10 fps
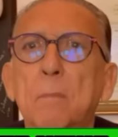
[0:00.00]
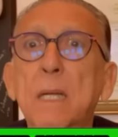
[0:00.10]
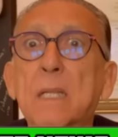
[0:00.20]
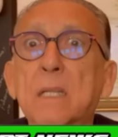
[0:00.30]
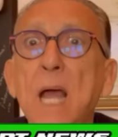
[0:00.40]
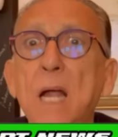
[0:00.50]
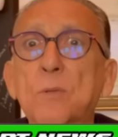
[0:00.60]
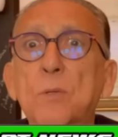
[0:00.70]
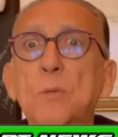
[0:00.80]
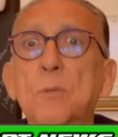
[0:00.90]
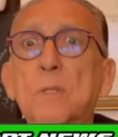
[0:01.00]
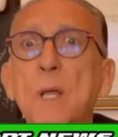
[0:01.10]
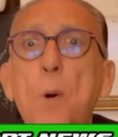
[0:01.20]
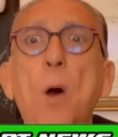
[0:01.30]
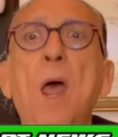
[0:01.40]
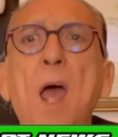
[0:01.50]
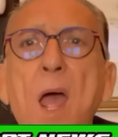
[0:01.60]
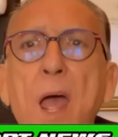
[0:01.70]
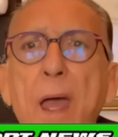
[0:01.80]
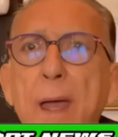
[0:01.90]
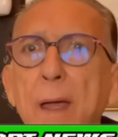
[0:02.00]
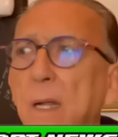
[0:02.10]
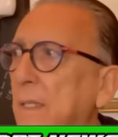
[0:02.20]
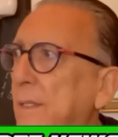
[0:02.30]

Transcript: Metade do segundo tempo, Olé,